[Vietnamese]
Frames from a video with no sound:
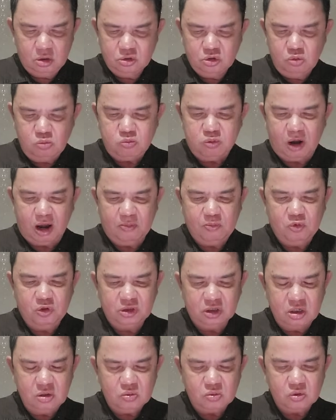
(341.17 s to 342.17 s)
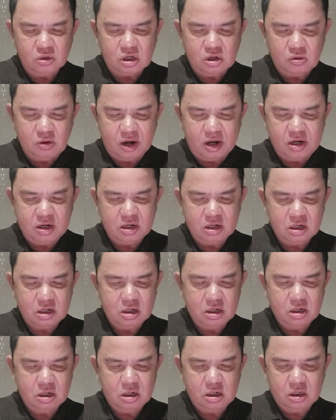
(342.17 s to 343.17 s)
xúc phạm uy tín của cơ quan
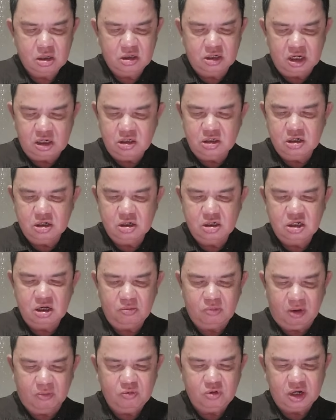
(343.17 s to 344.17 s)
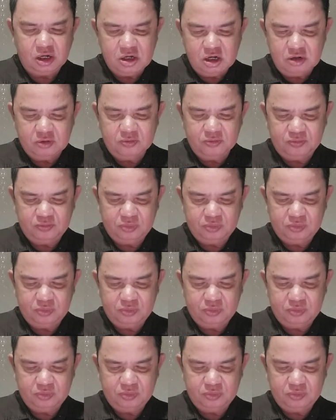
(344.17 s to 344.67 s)
danh dự nhân phẩm của cá nhân